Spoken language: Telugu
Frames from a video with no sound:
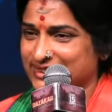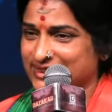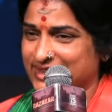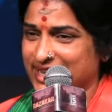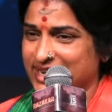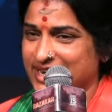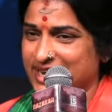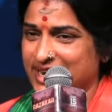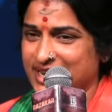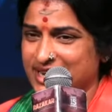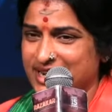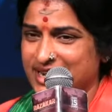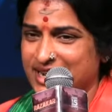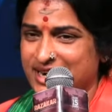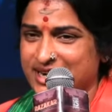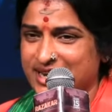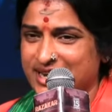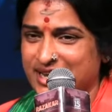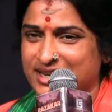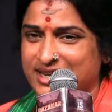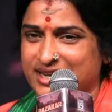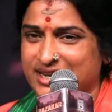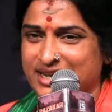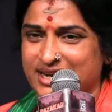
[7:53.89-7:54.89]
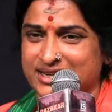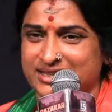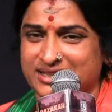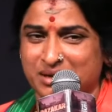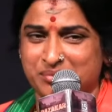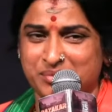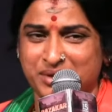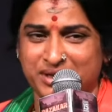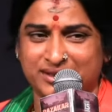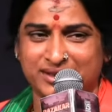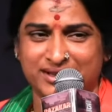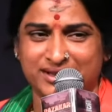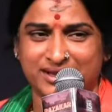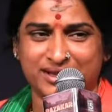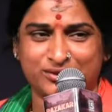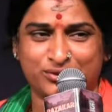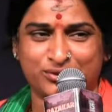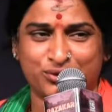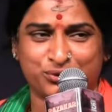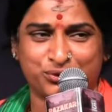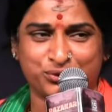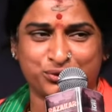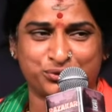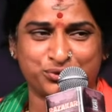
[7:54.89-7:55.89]
తెలంగాణ గడ్డ మీదనే
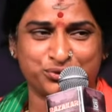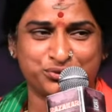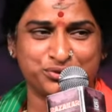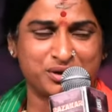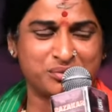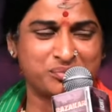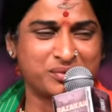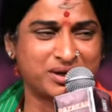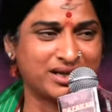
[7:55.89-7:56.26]
దొరుకుతుంది